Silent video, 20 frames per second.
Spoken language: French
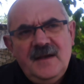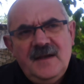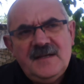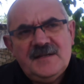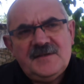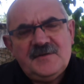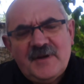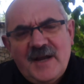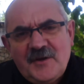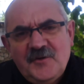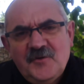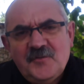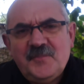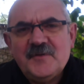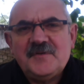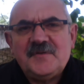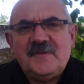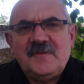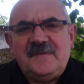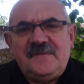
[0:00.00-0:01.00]
cela ne
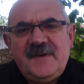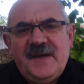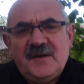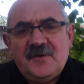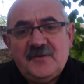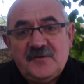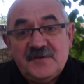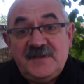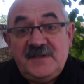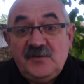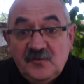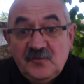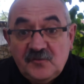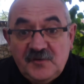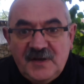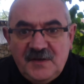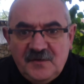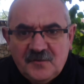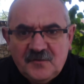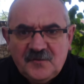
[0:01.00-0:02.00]
peut se faire que si nous
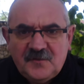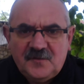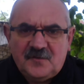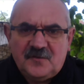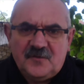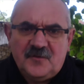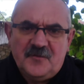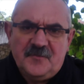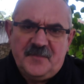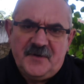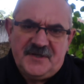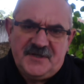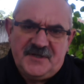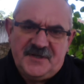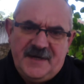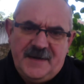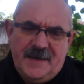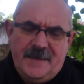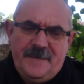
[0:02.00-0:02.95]
dénonçons le péché.